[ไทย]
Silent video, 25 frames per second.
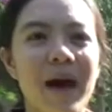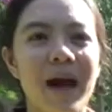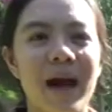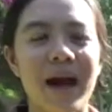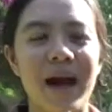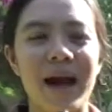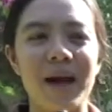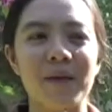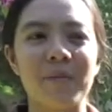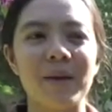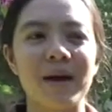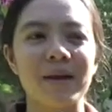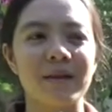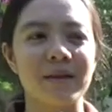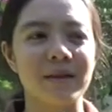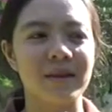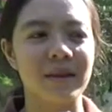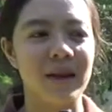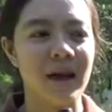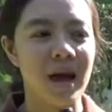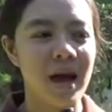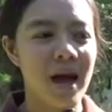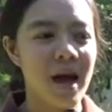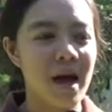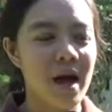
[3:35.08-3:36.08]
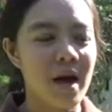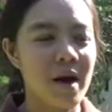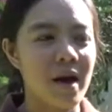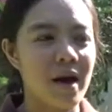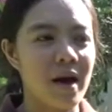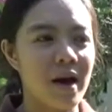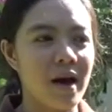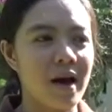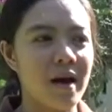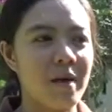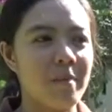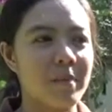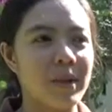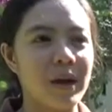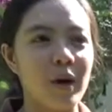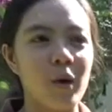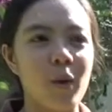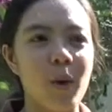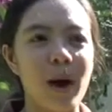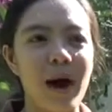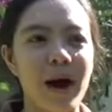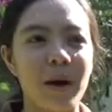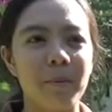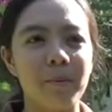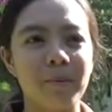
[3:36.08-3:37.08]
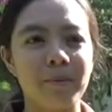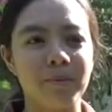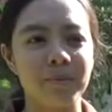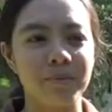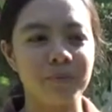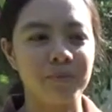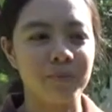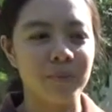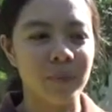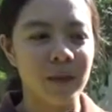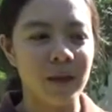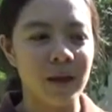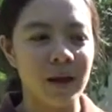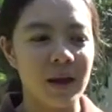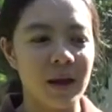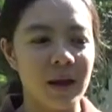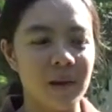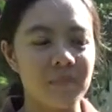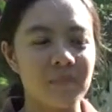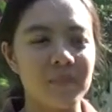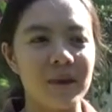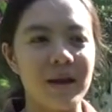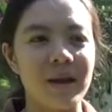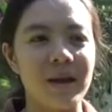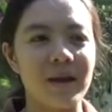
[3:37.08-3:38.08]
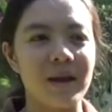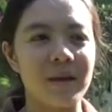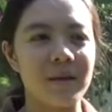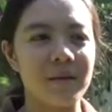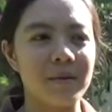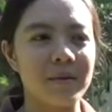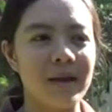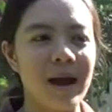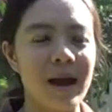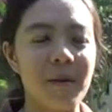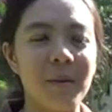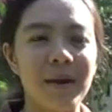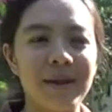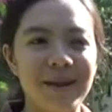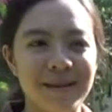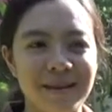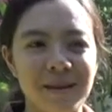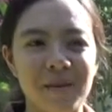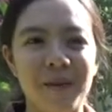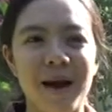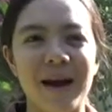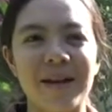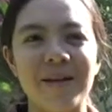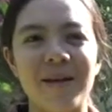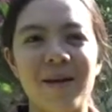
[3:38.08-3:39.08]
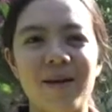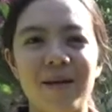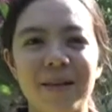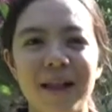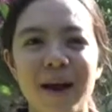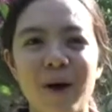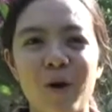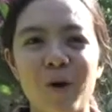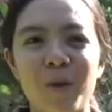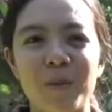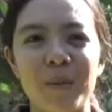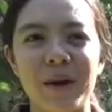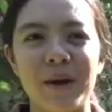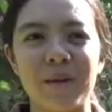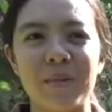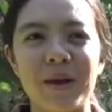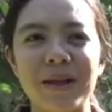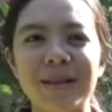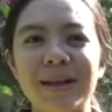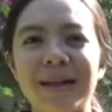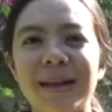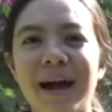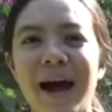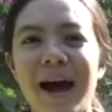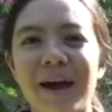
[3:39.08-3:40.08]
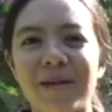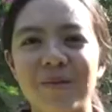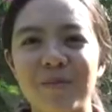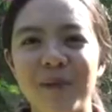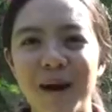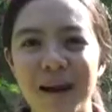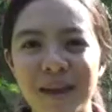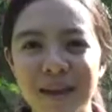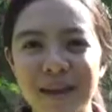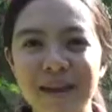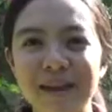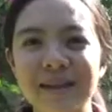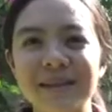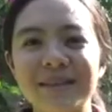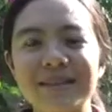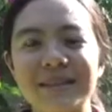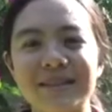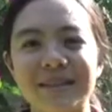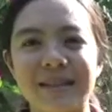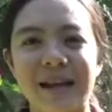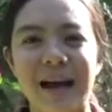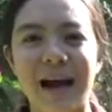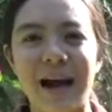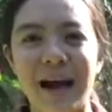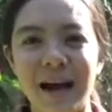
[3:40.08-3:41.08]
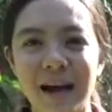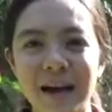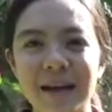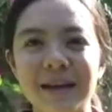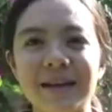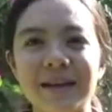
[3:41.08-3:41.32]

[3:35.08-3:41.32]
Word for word: มาให้มันมีความมีให้ผลิตภัณฑ์ของเรามีมาตรฐานมากยิ่งขึ้นค่ะ